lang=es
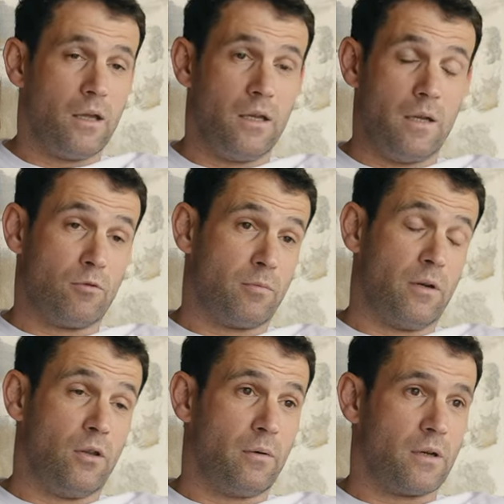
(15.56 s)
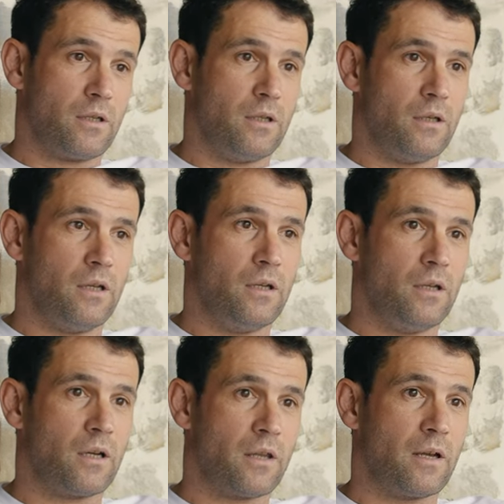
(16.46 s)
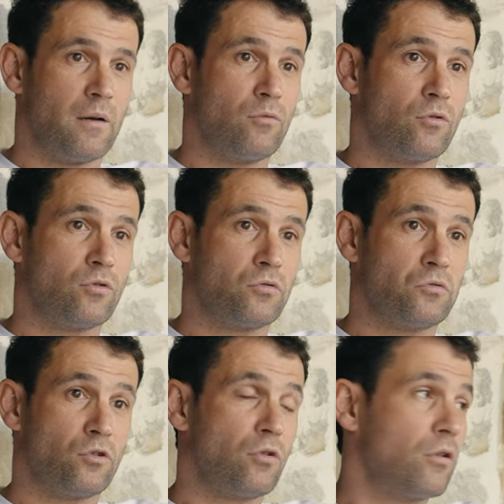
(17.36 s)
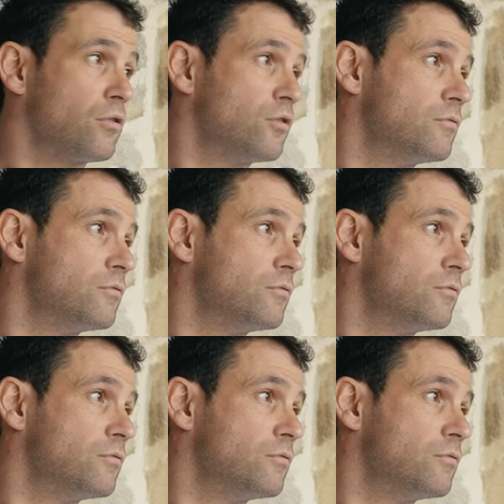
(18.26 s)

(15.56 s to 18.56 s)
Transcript: y hemos venido a ver si cazábamos unos corzos.